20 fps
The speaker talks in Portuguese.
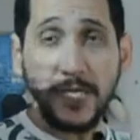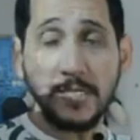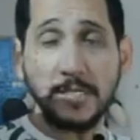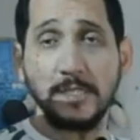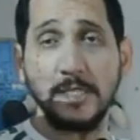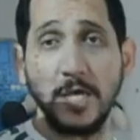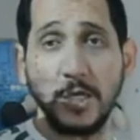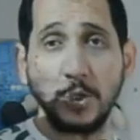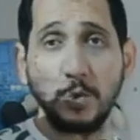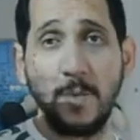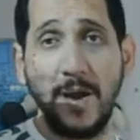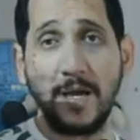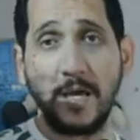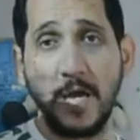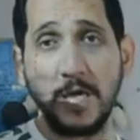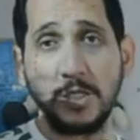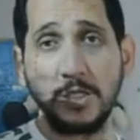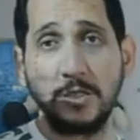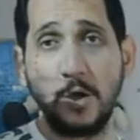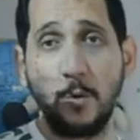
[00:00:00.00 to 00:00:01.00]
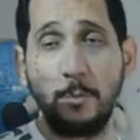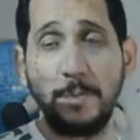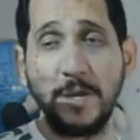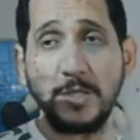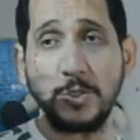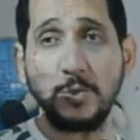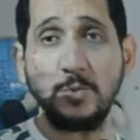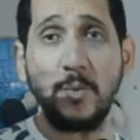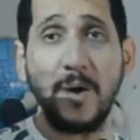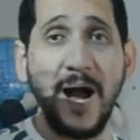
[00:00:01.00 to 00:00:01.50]
seja uma questão
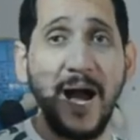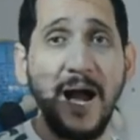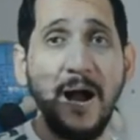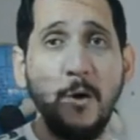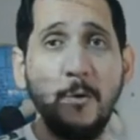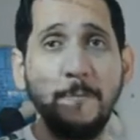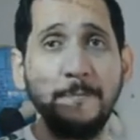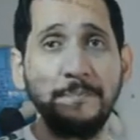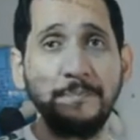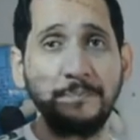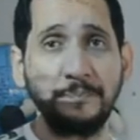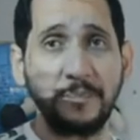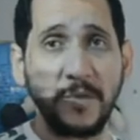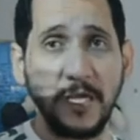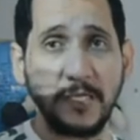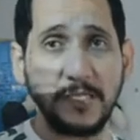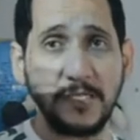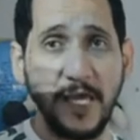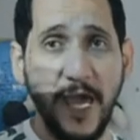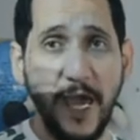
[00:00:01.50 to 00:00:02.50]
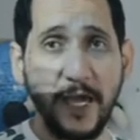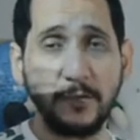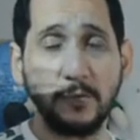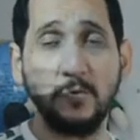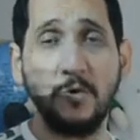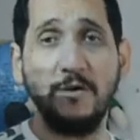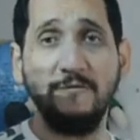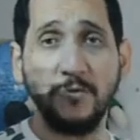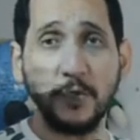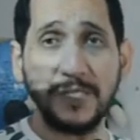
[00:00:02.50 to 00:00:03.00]
pessoal,
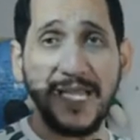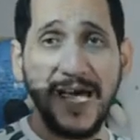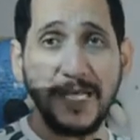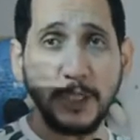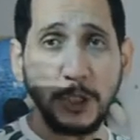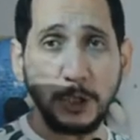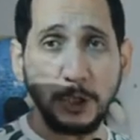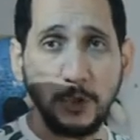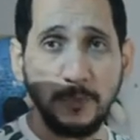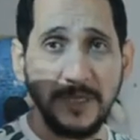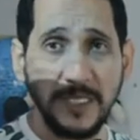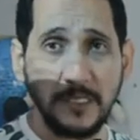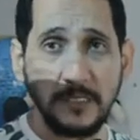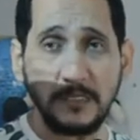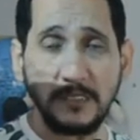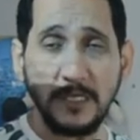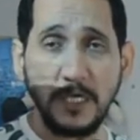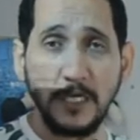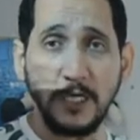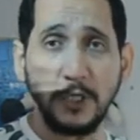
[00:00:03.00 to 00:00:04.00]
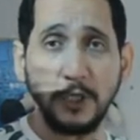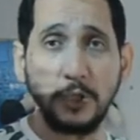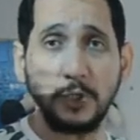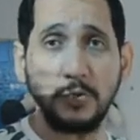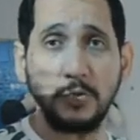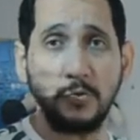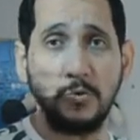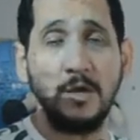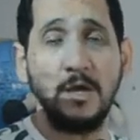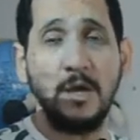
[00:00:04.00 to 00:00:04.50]
certo? Eu vou dar
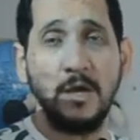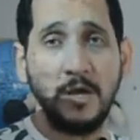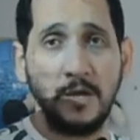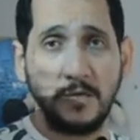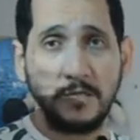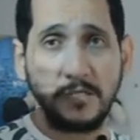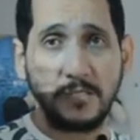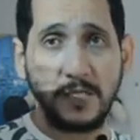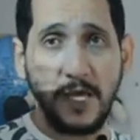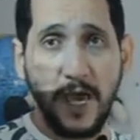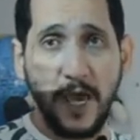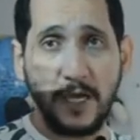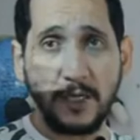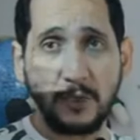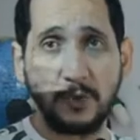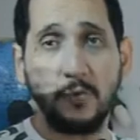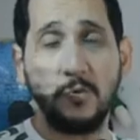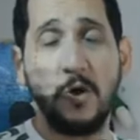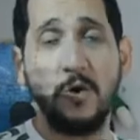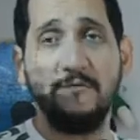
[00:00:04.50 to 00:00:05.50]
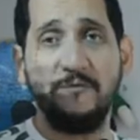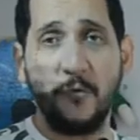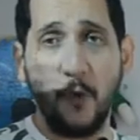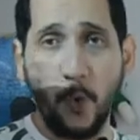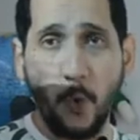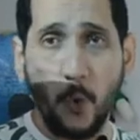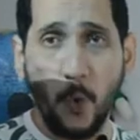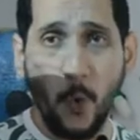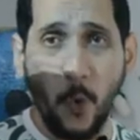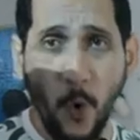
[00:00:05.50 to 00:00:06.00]
subsídio, certo? Eu vou
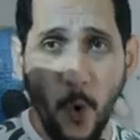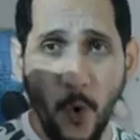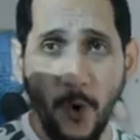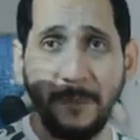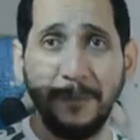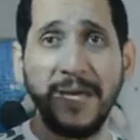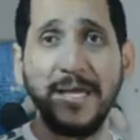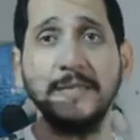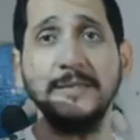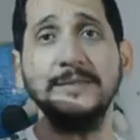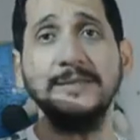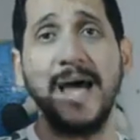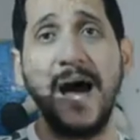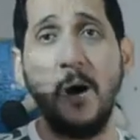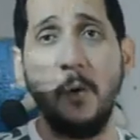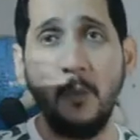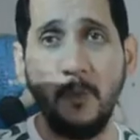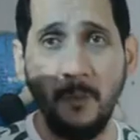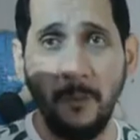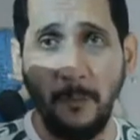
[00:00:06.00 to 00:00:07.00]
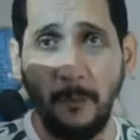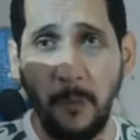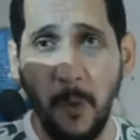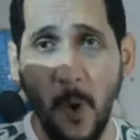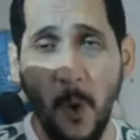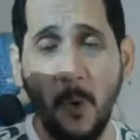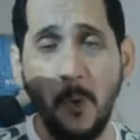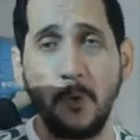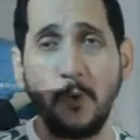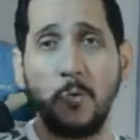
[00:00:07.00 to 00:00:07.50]
comentar um
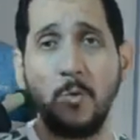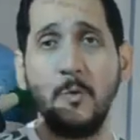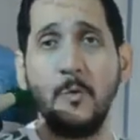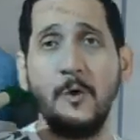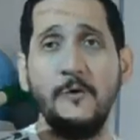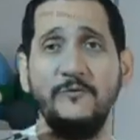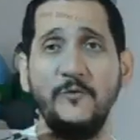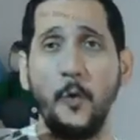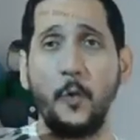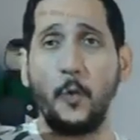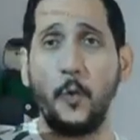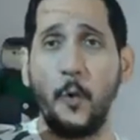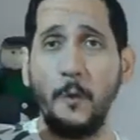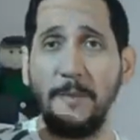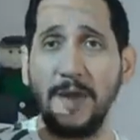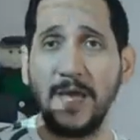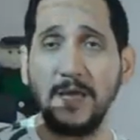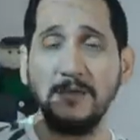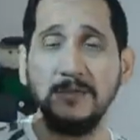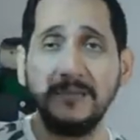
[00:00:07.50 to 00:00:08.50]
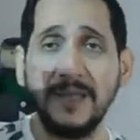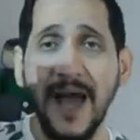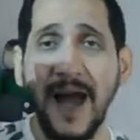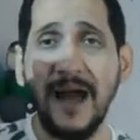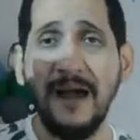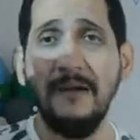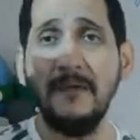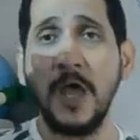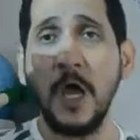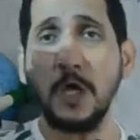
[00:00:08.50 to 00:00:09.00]
pouco, eu vou
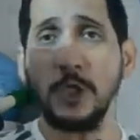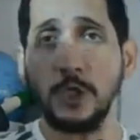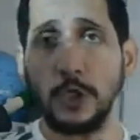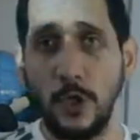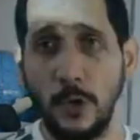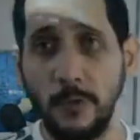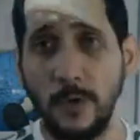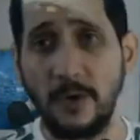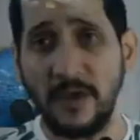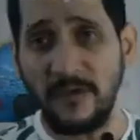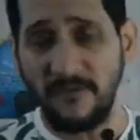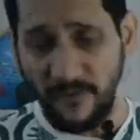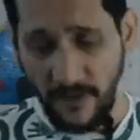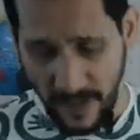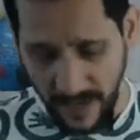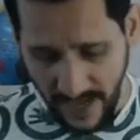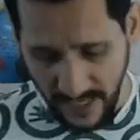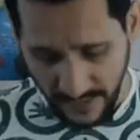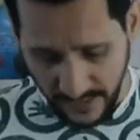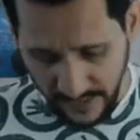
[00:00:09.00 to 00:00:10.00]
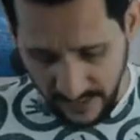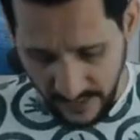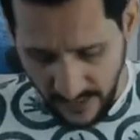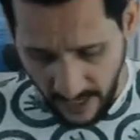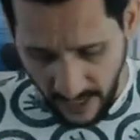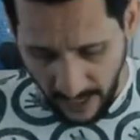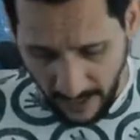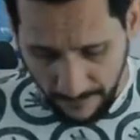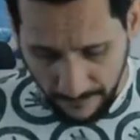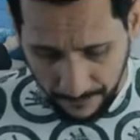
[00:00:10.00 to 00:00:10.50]
comentar sobre o que vem a
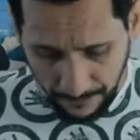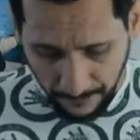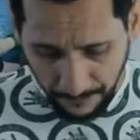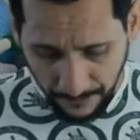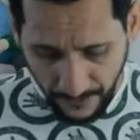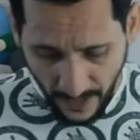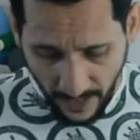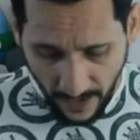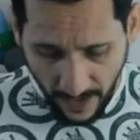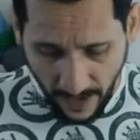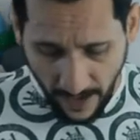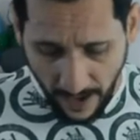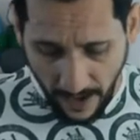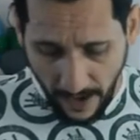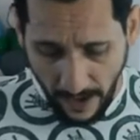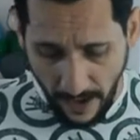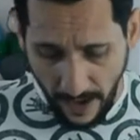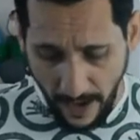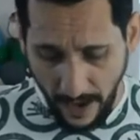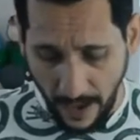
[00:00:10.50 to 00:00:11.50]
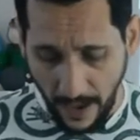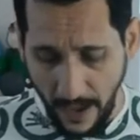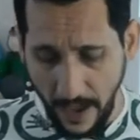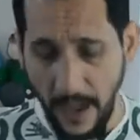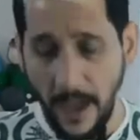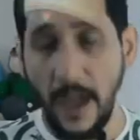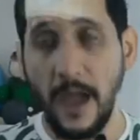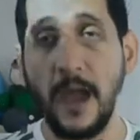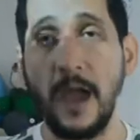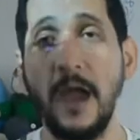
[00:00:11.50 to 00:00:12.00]
ser
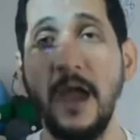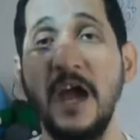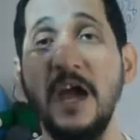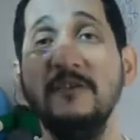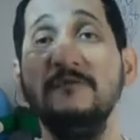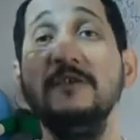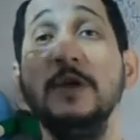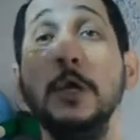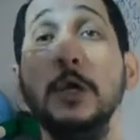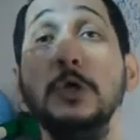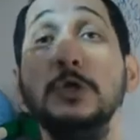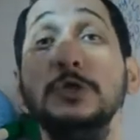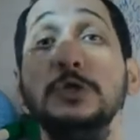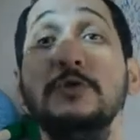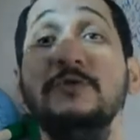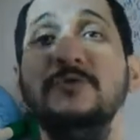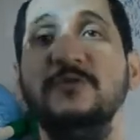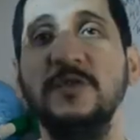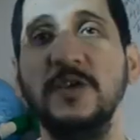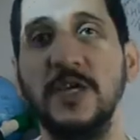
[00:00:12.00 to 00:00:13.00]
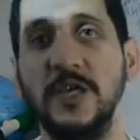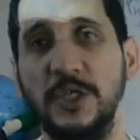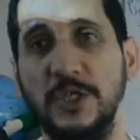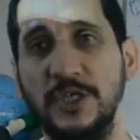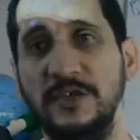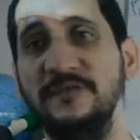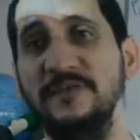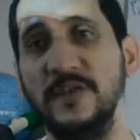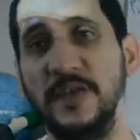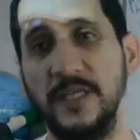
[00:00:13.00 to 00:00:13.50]
é, filosofia
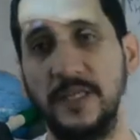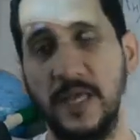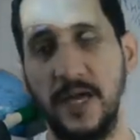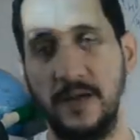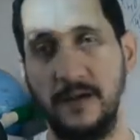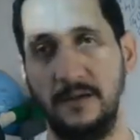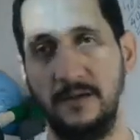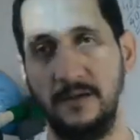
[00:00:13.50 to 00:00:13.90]
de vida,